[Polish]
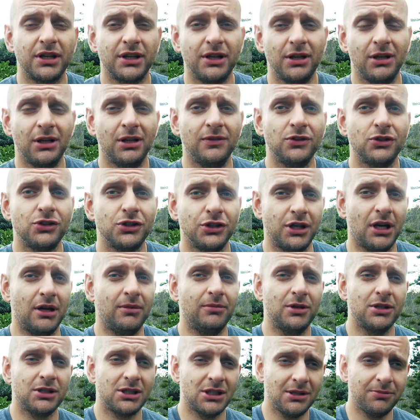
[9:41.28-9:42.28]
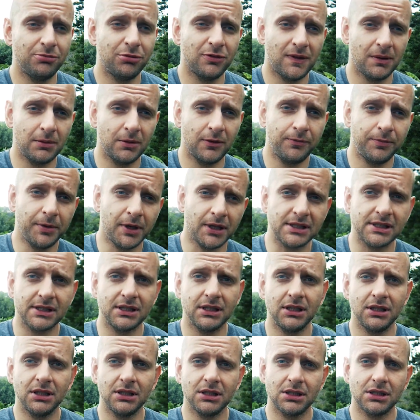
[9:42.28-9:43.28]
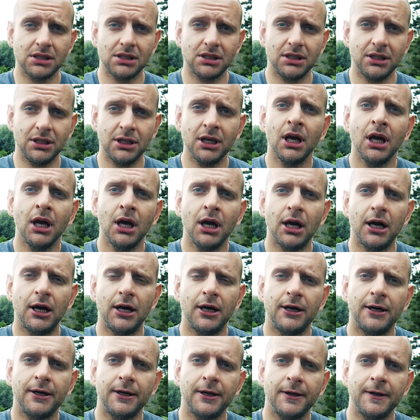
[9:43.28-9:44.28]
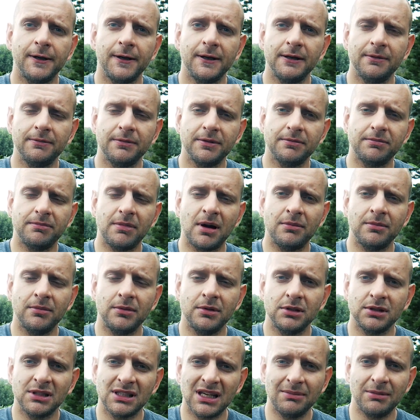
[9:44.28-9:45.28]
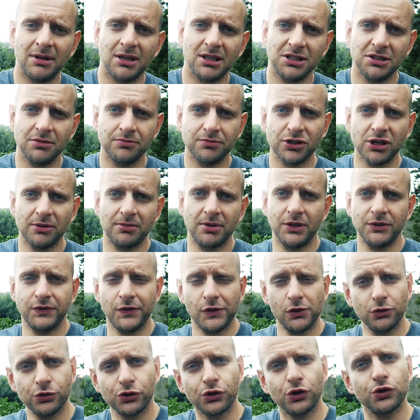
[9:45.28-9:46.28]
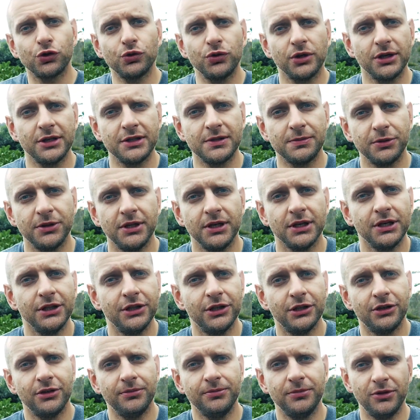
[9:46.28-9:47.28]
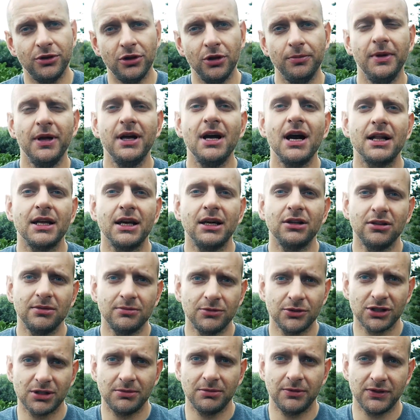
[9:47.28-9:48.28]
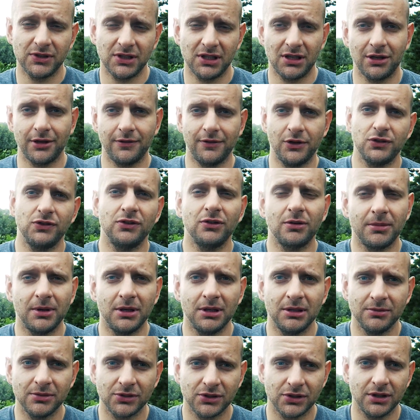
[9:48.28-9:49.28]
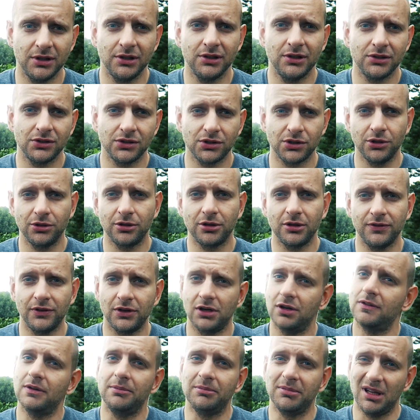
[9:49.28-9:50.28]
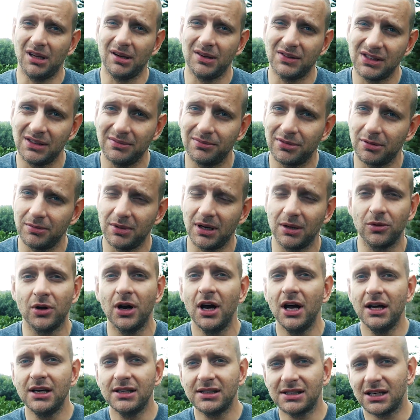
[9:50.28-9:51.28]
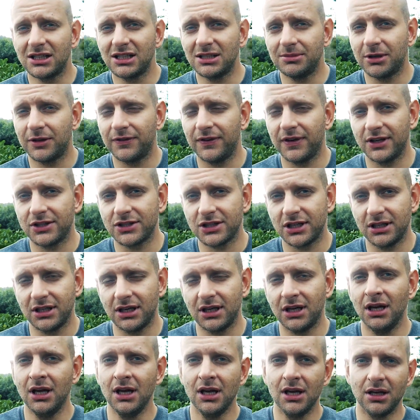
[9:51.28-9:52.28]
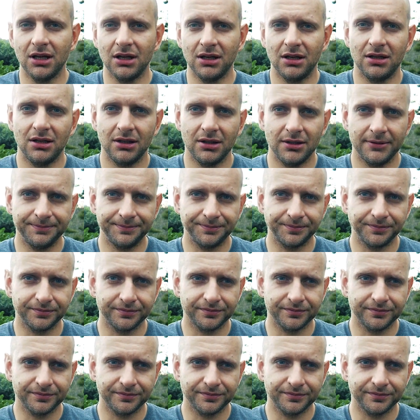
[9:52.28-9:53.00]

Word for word: triatlonowy, czy nie. Bo jeżeli pływamy w piance, jeżeli e, mamy zamiar się przebrać w jakąś koszulkę i spodenki do, do biegania, to możemy startować w normalnym e, stroju rowerowym. Nie ma z tym problemu. Stracimy chwileczkę na e,